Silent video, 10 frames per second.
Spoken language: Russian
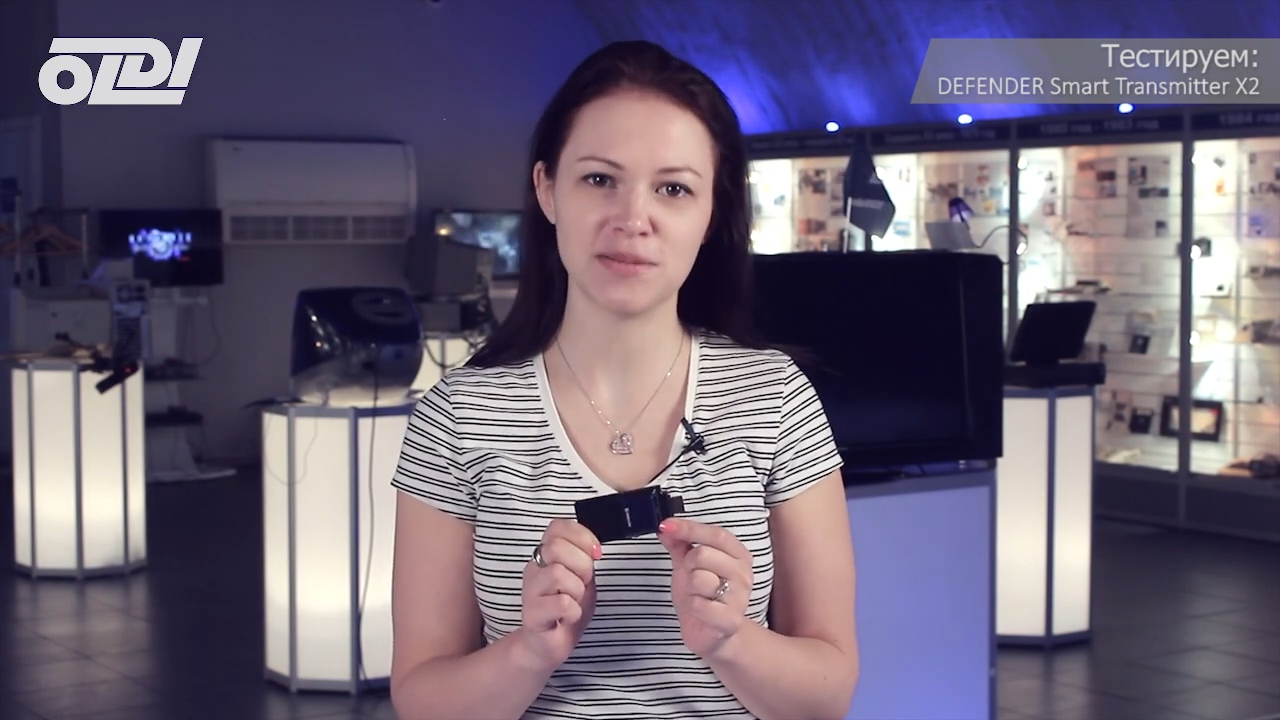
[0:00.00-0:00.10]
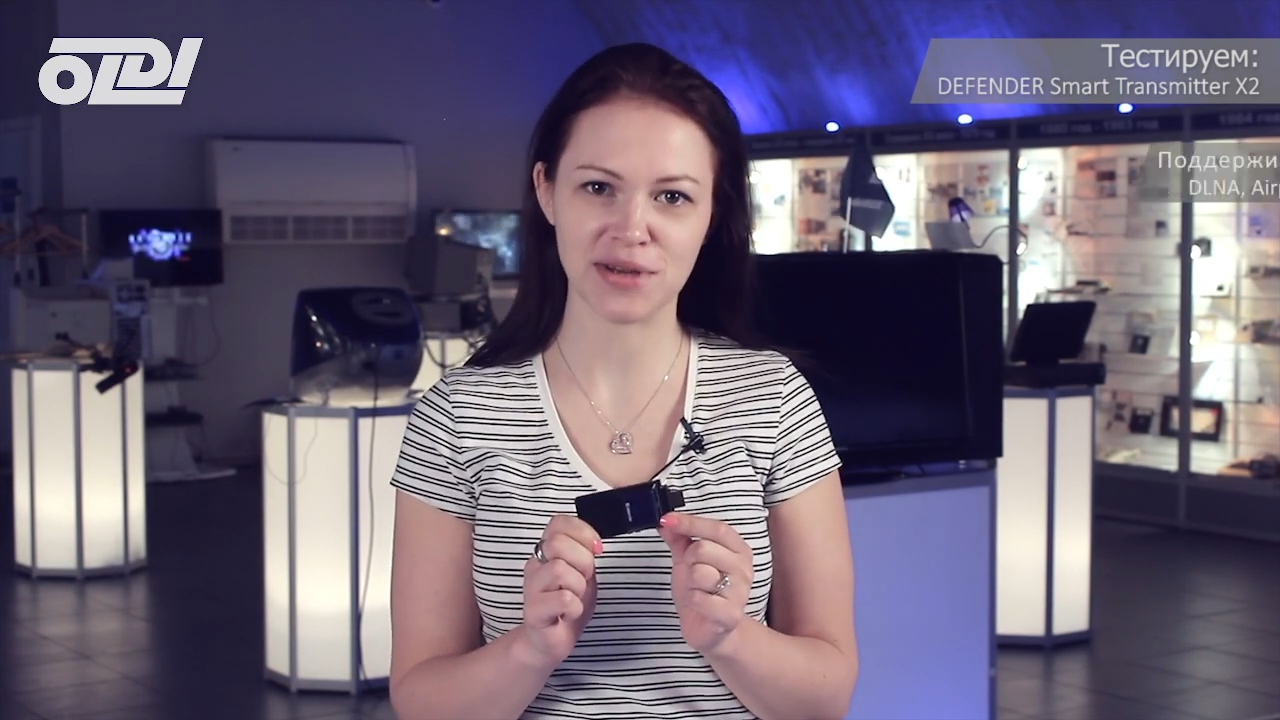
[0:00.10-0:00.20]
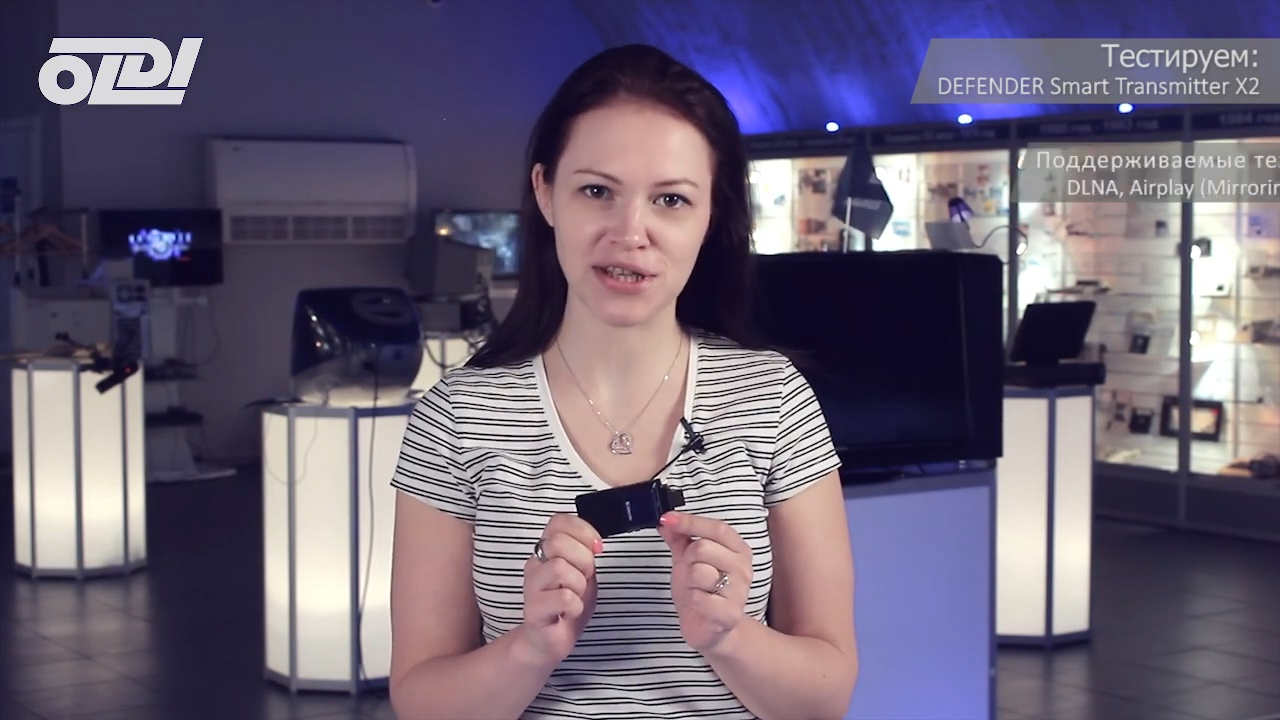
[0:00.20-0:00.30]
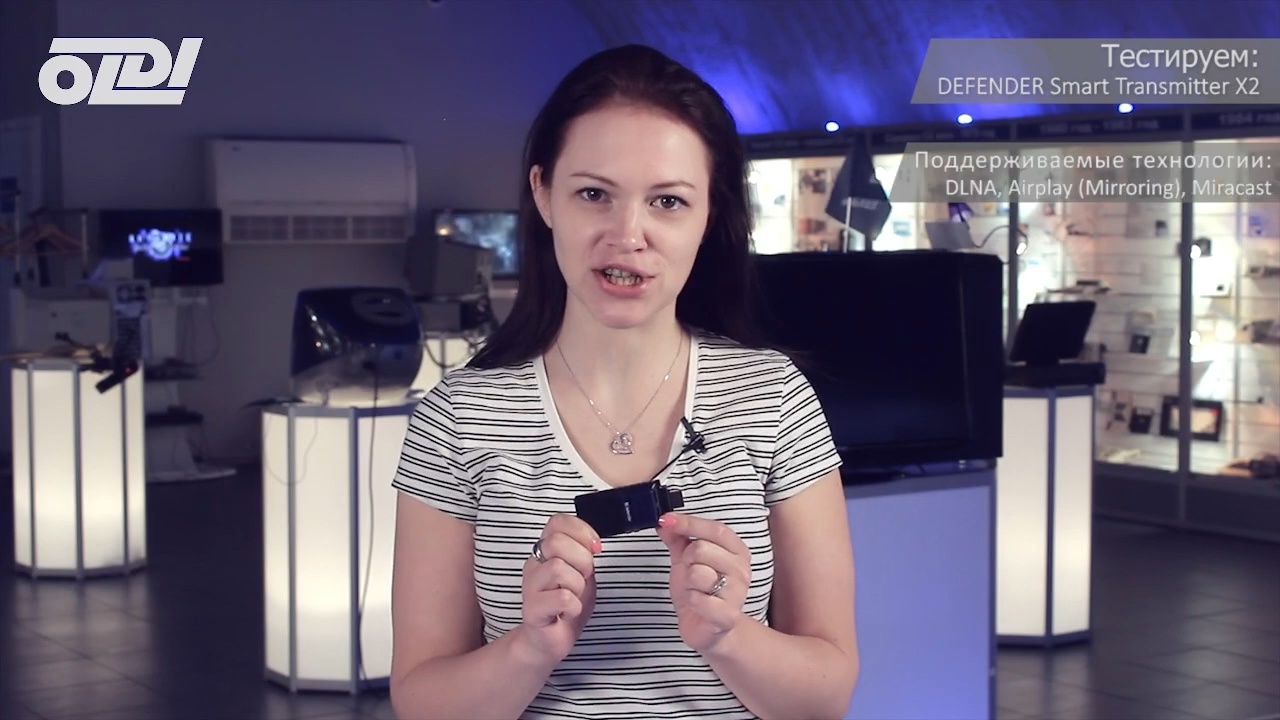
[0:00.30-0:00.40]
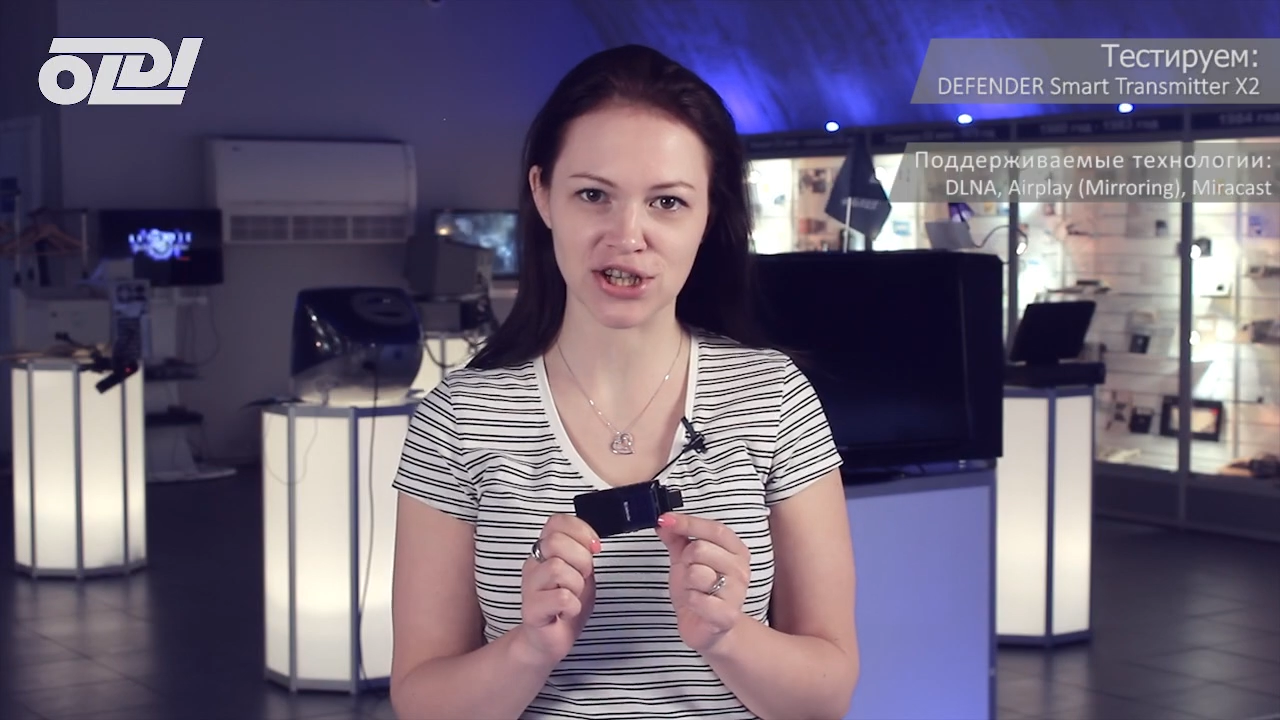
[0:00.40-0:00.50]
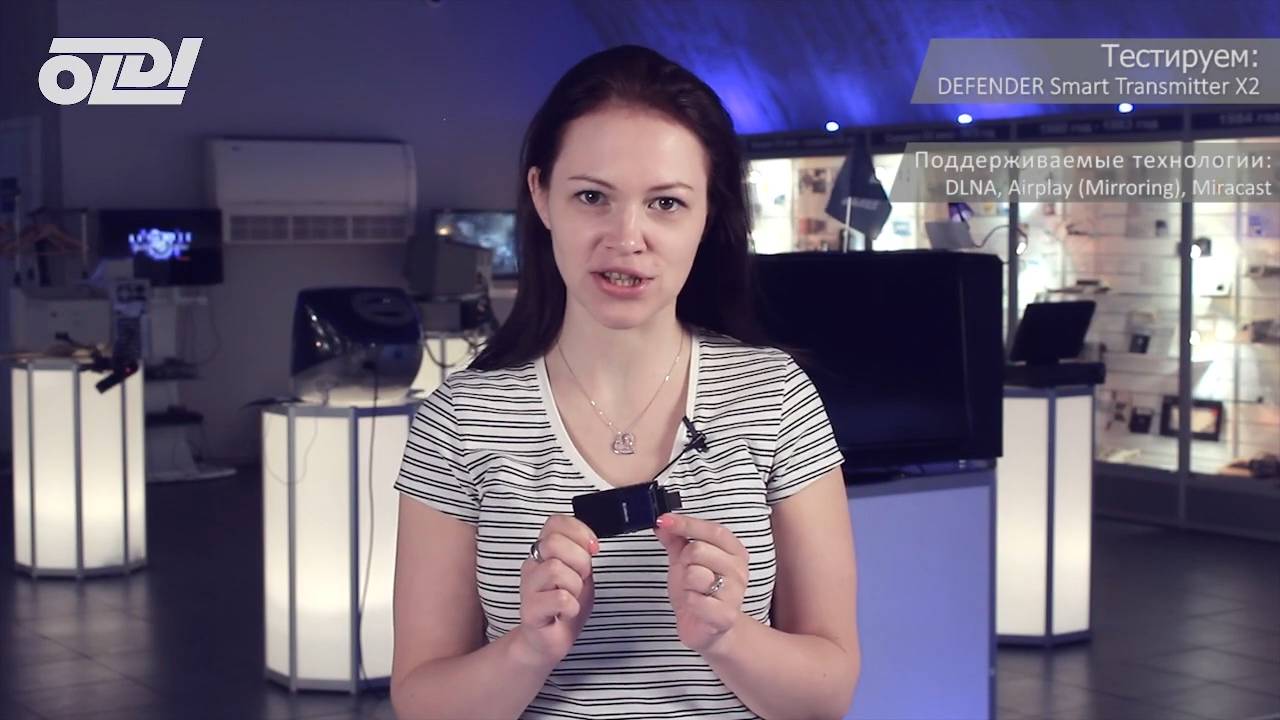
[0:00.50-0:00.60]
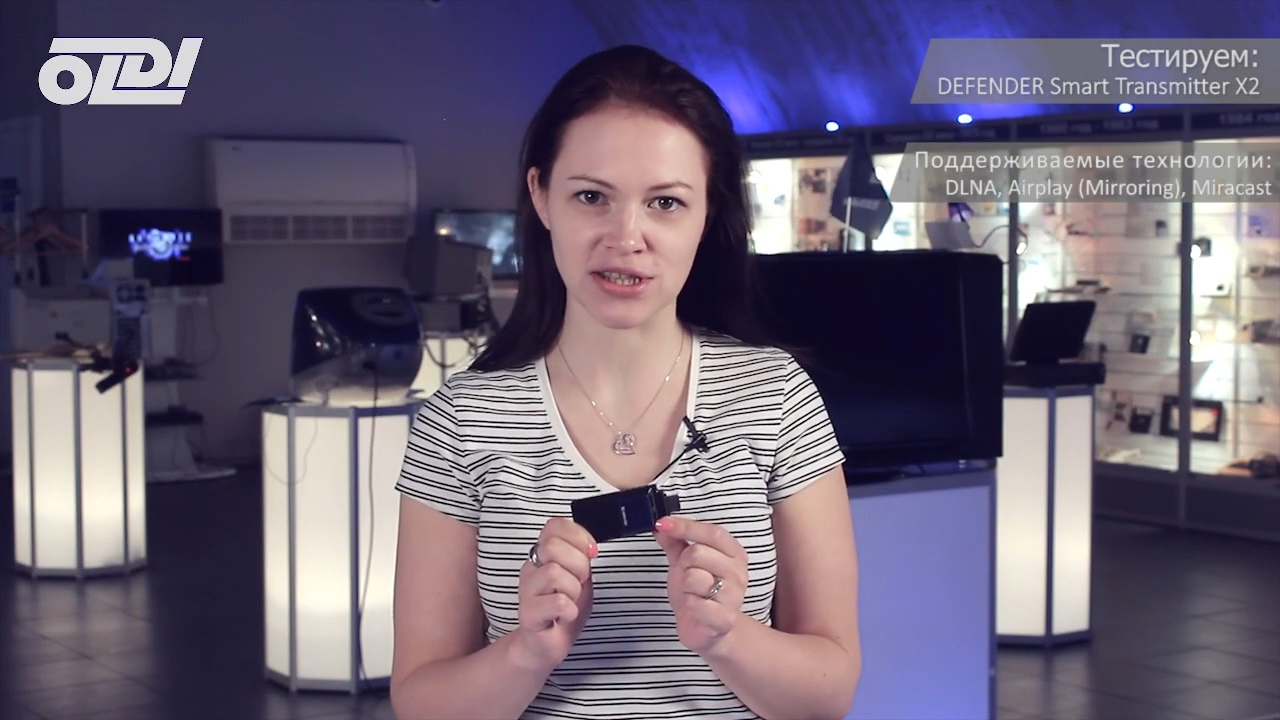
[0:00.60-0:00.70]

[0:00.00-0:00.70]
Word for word: поддержкой